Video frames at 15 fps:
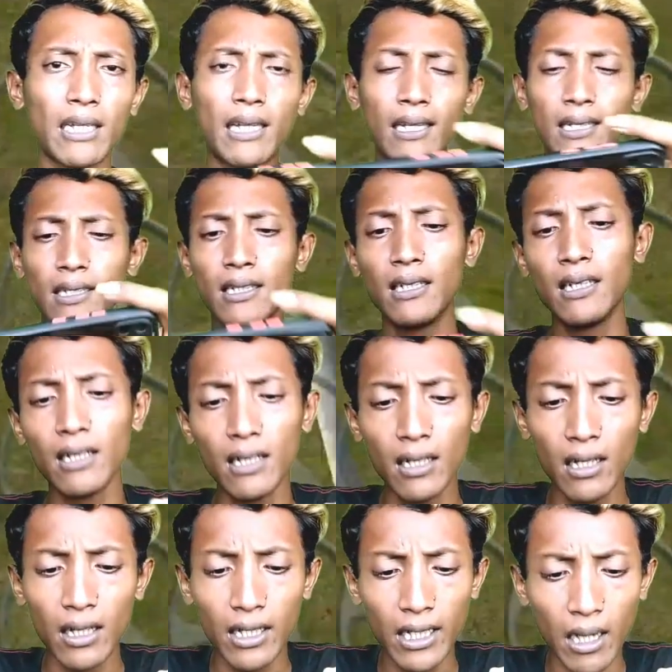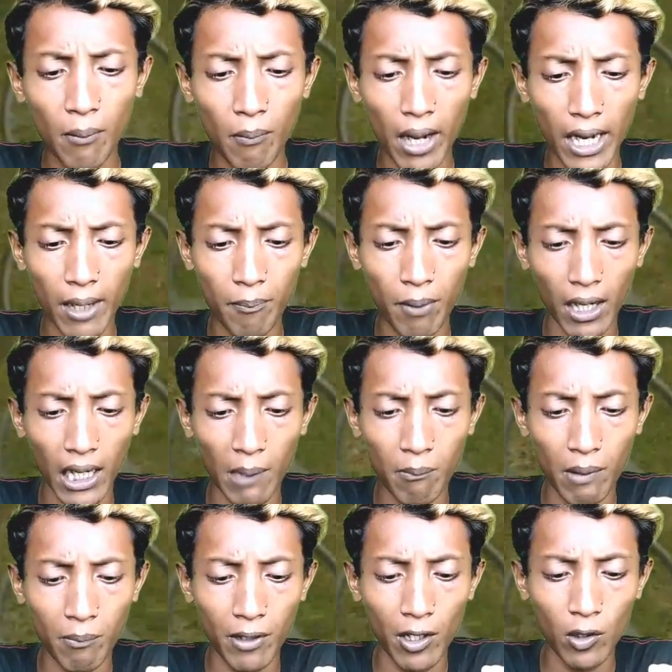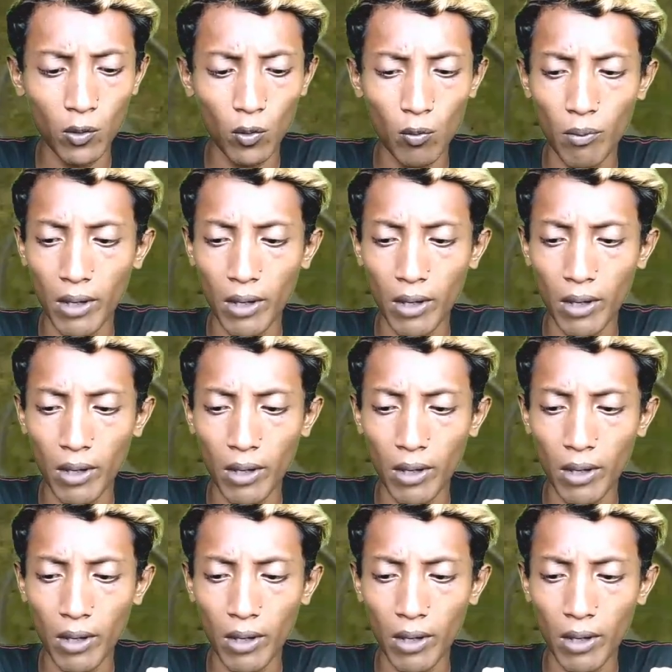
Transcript: katanya sih. Yang main pakai map ini tuh